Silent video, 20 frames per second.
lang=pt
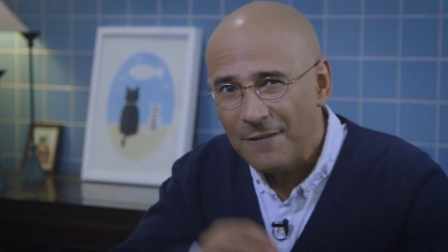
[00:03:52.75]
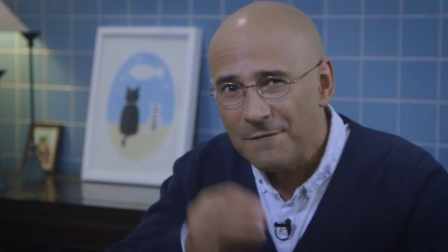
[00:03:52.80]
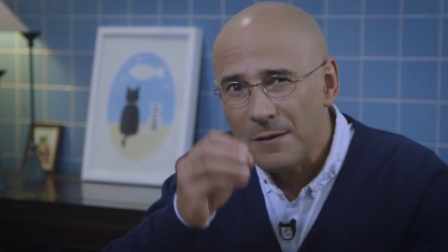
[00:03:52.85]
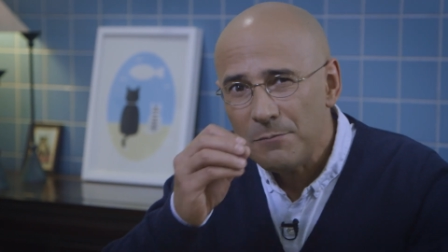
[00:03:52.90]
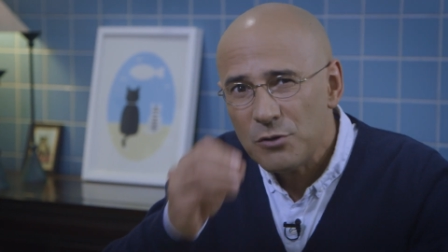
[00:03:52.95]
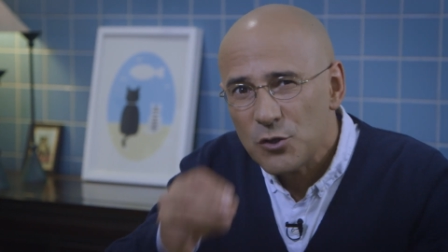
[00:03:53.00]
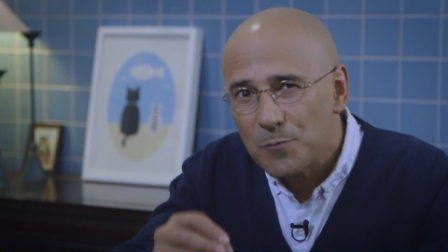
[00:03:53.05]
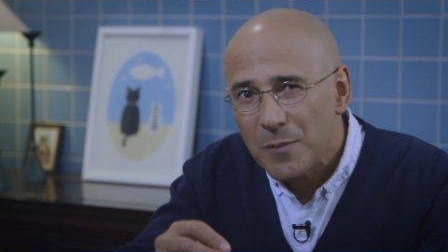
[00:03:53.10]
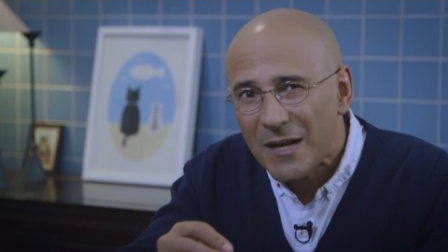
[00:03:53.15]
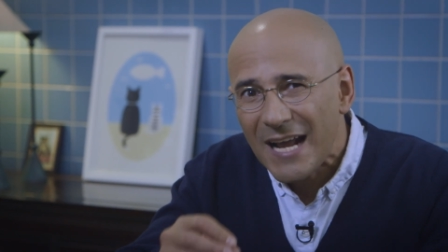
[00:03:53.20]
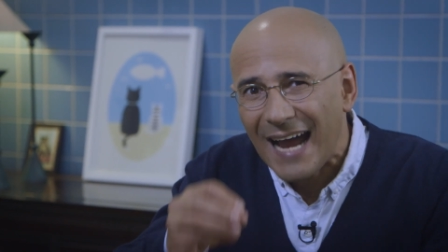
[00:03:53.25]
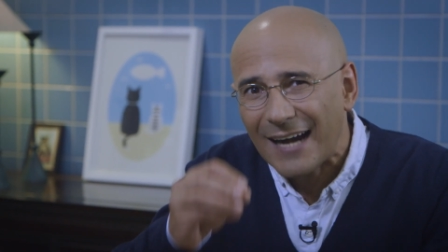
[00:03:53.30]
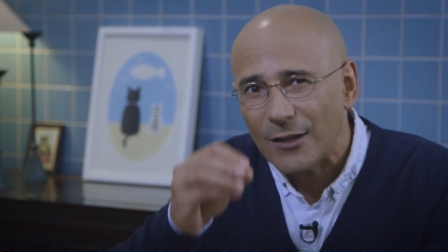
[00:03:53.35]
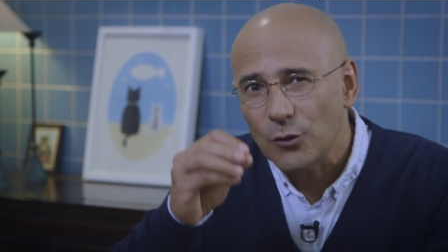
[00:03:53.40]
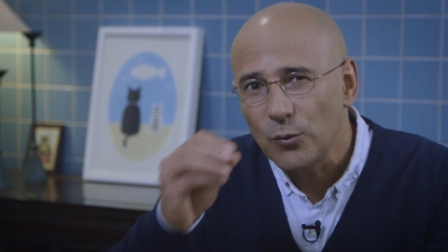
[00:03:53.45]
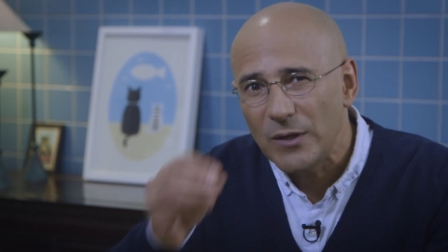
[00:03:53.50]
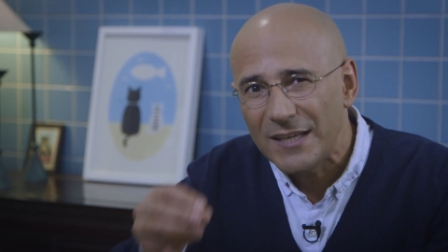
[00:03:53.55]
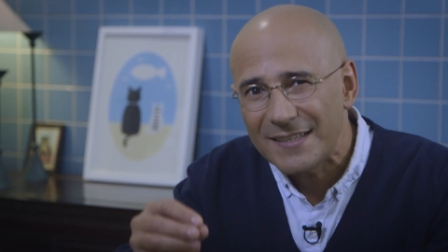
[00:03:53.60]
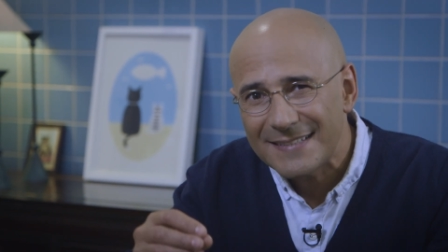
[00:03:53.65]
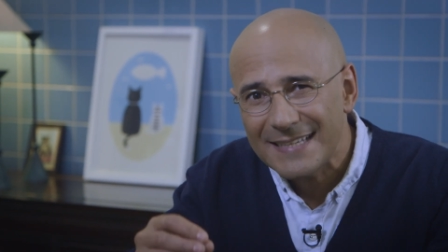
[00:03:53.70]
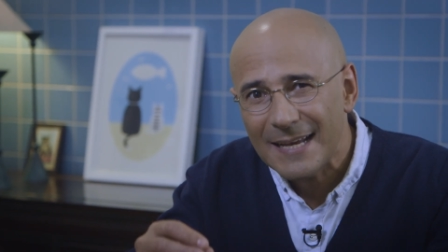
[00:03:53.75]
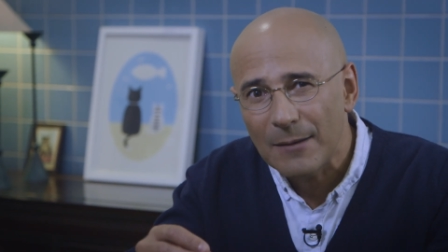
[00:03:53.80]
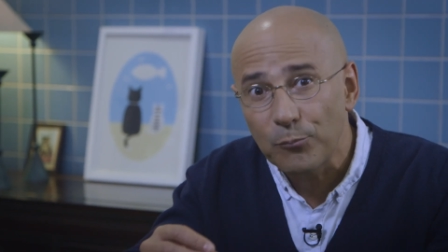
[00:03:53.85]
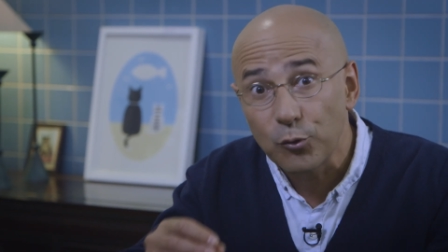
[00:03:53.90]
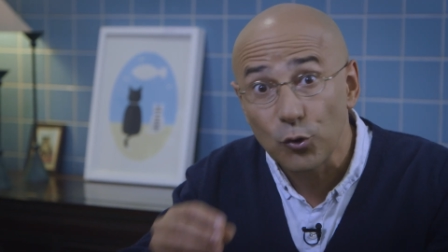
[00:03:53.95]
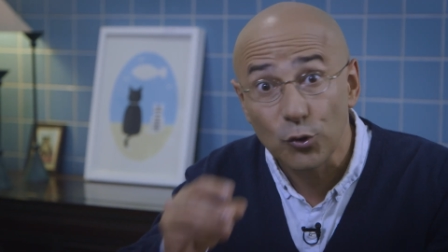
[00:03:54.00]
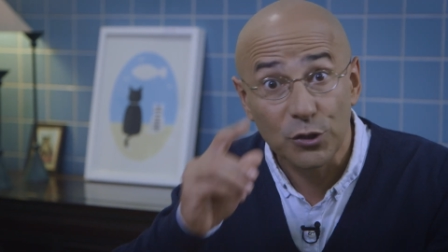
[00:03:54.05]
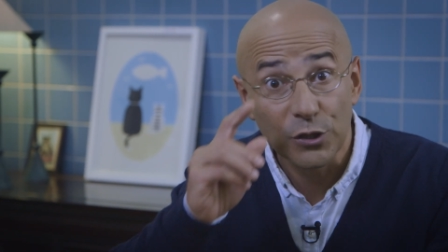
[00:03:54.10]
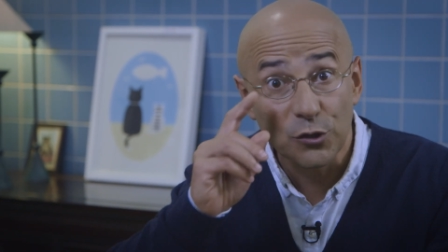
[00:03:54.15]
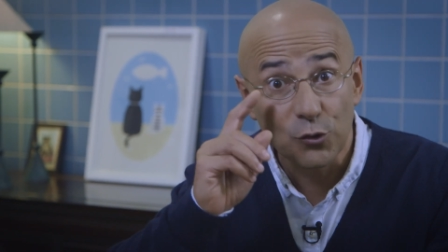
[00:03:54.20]
Vamos pegar no
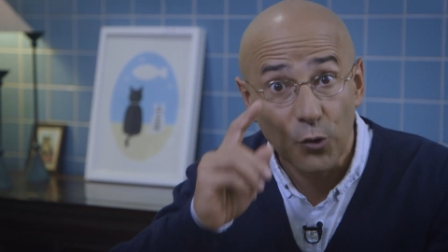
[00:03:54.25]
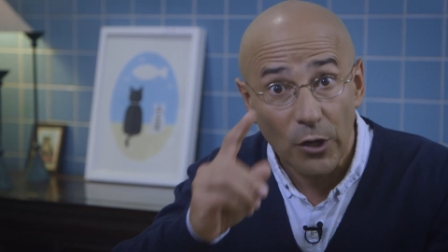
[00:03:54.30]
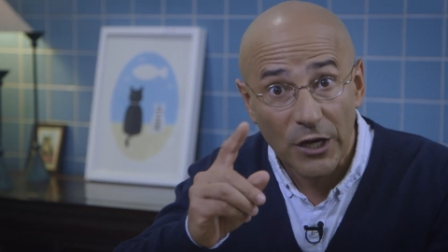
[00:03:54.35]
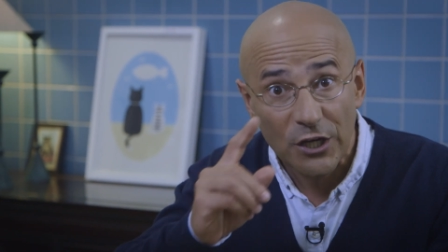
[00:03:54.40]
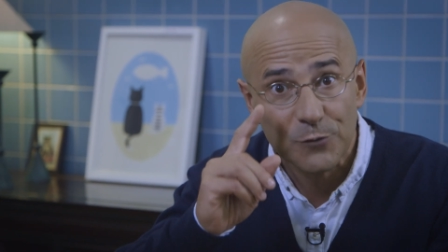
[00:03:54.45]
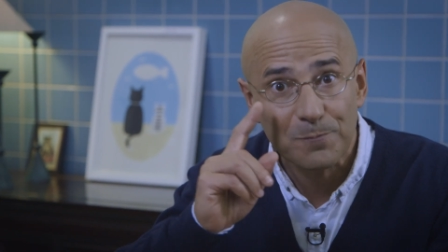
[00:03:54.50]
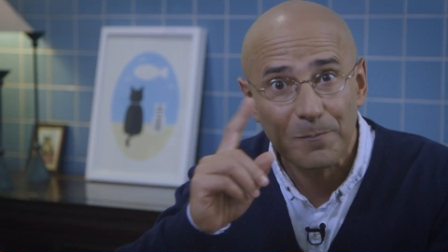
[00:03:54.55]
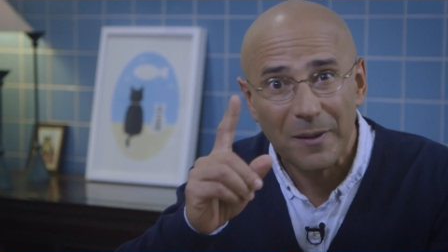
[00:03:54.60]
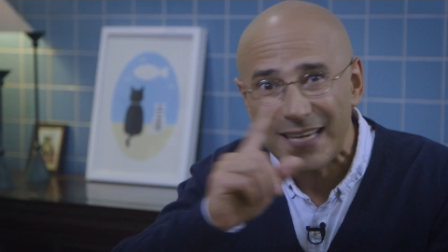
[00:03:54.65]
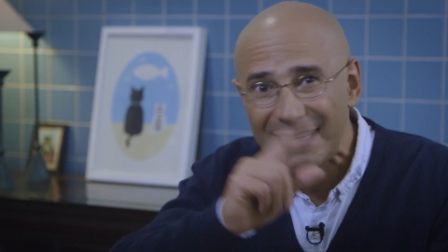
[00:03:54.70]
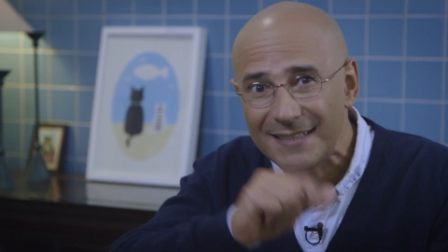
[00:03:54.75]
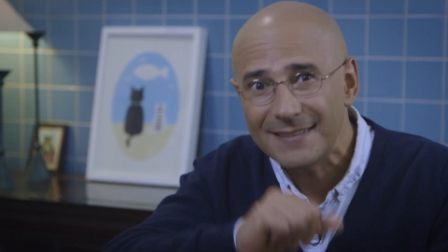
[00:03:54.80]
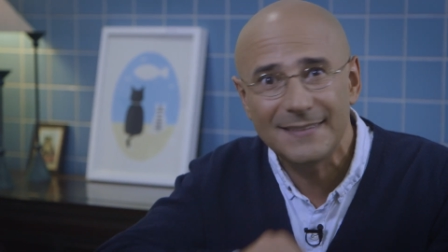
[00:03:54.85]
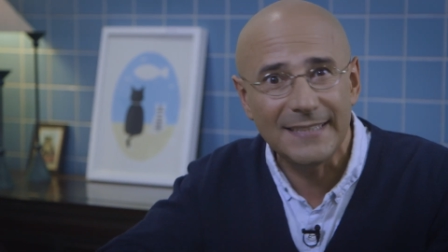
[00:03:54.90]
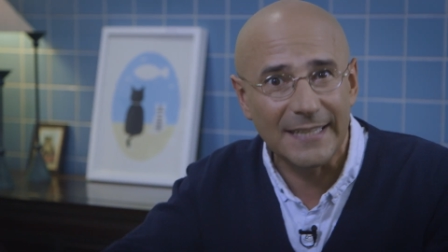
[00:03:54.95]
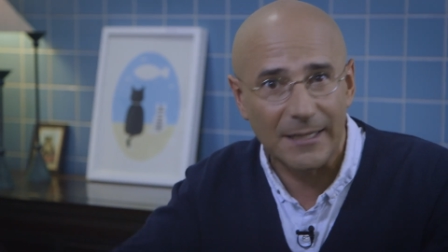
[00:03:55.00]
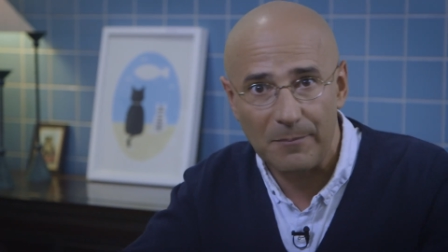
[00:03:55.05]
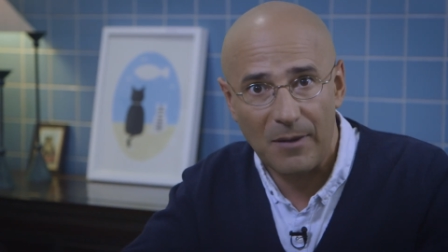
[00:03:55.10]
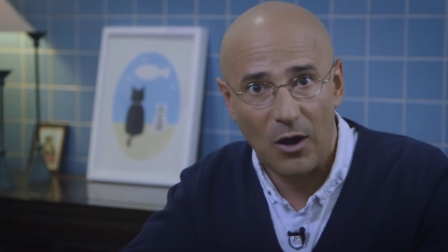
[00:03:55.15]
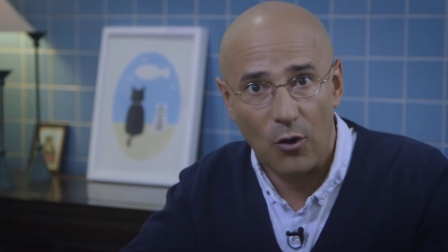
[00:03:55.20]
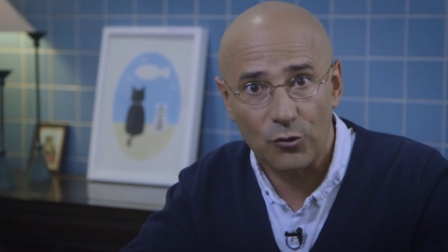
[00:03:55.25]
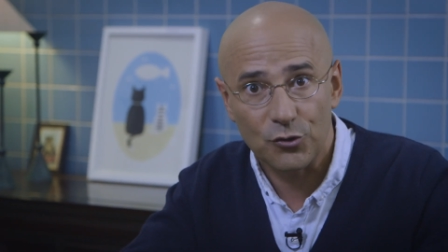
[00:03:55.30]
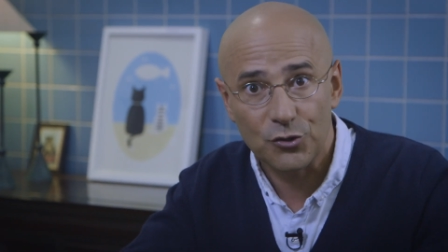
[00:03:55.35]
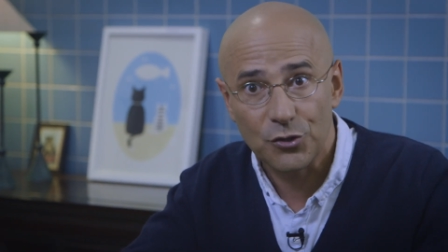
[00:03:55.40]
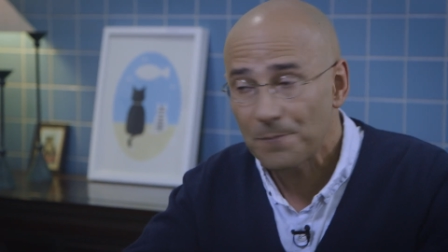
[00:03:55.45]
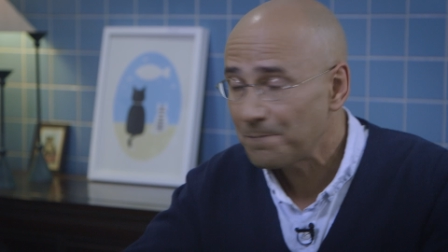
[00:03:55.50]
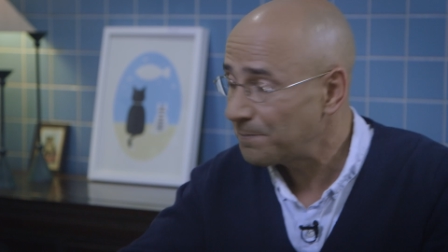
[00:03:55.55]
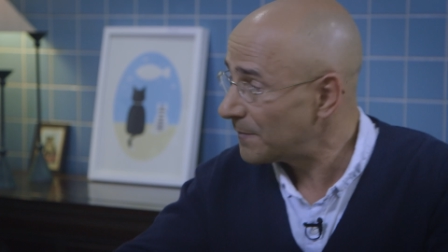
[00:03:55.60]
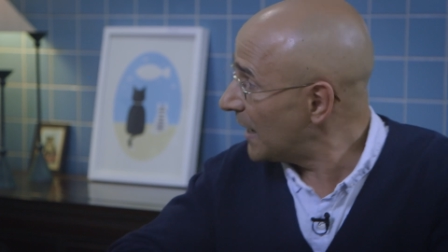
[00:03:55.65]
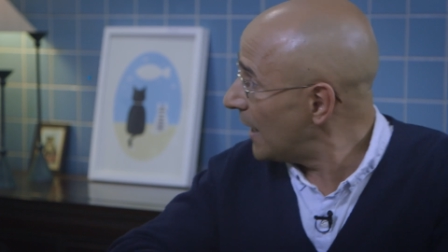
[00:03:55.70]
exemplo de dois países
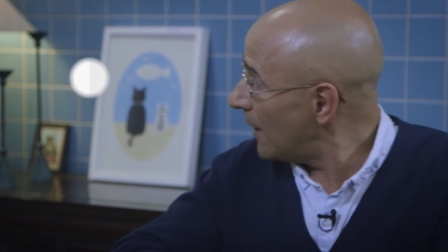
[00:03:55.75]
irmãos,